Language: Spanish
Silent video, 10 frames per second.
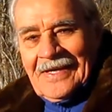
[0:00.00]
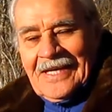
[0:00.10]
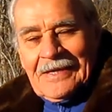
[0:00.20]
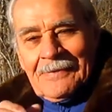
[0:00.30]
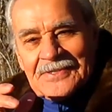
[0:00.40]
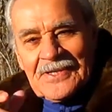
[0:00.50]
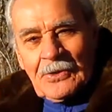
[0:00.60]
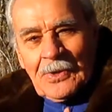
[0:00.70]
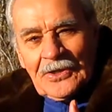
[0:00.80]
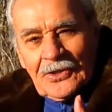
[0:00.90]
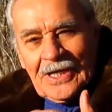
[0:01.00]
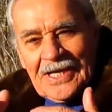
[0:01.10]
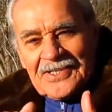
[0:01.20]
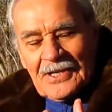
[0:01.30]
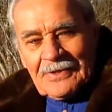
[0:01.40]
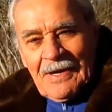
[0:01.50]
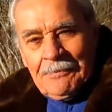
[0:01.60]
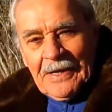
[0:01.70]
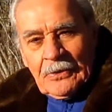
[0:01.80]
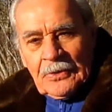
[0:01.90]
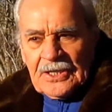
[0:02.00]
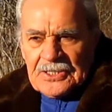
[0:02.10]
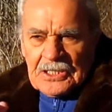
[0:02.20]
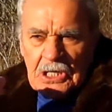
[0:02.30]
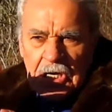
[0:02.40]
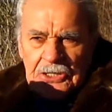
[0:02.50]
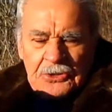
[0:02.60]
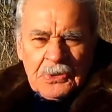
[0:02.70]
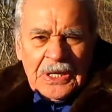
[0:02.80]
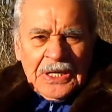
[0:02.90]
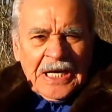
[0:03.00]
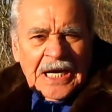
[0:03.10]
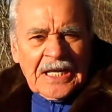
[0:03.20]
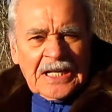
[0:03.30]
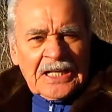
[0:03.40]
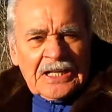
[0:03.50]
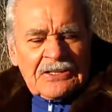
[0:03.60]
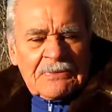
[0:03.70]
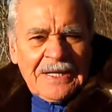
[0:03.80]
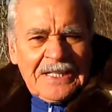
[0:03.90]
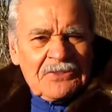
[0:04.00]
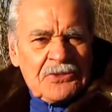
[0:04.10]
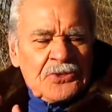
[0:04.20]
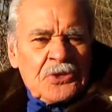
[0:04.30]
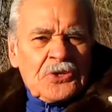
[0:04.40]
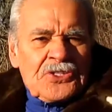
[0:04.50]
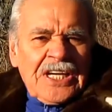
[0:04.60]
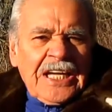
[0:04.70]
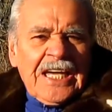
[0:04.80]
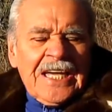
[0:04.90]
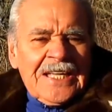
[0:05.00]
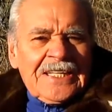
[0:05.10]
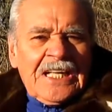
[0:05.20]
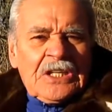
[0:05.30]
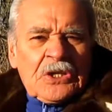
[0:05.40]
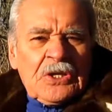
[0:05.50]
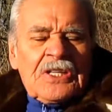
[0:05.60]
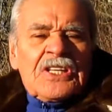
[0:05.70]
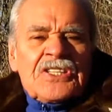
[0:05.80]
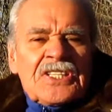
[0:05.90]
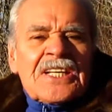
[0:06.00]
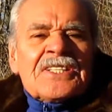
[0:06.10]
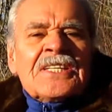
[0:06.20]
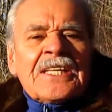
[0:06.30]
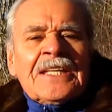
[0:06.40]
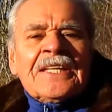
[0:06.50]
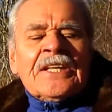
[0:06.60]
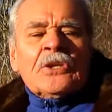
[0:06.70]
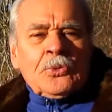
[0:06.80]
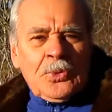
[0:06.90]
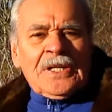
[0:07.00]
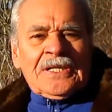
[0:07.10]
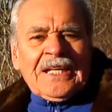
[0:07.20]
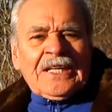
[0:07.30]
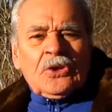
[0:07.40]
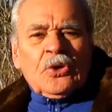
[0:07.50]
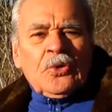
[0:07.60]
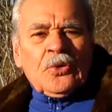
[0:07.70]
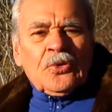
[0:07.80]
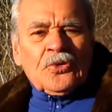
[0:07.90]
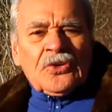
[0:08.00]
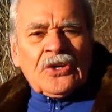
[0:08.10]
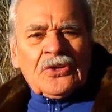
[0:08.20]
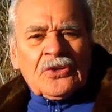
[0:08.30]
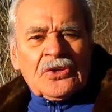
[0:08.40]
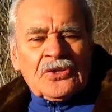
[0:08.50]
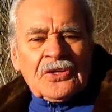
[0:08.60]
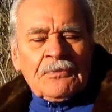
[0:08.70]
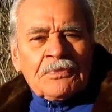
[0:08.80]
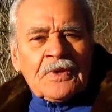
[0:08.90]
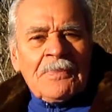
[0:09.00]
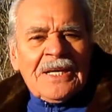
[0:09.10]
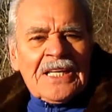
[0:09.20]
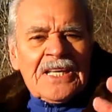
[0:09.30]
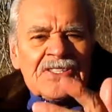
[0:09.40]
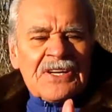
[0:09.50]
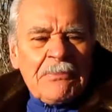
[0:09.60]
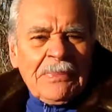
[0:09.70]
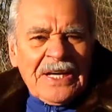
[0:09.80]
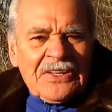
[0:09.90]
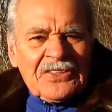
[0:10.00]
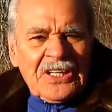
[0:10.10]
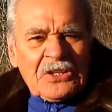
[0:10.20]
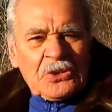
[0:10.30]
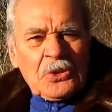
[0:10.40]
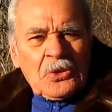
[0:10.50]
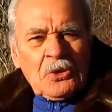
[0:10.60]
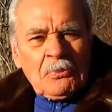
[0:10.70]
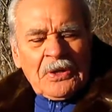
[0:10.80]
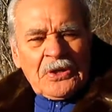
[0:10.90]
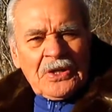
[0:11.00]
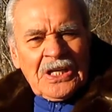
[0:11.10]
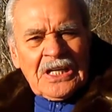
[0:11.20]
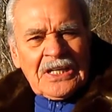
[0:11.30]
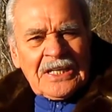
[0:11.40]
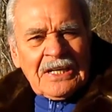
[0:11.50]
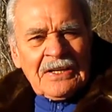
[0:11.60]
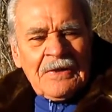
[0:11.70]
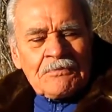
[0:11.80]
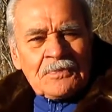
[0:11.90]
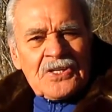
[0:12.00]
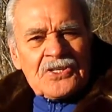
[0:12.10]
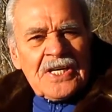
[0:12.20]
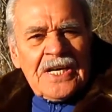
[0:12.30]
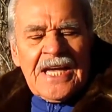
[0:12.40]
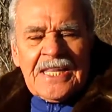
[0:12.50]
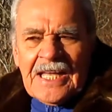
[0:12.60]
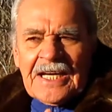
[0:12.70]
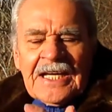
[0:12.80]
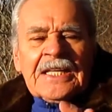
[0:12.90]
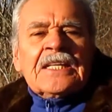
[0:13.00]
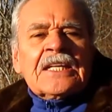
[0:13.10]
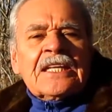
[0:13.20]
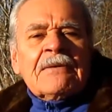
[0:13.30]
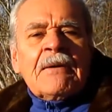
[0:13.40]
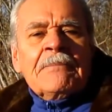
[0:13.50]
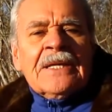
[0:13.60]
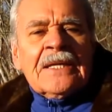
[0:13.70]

y de vez en cuando le hace algunas preguntas. Dice, no, eso no es nada, le dice, ma, que eso son cosas que dentro, dice, ya se están dando vuelta todos estos, dice, van a desaparecer todos los peronistas. Dice, esta gente estaba,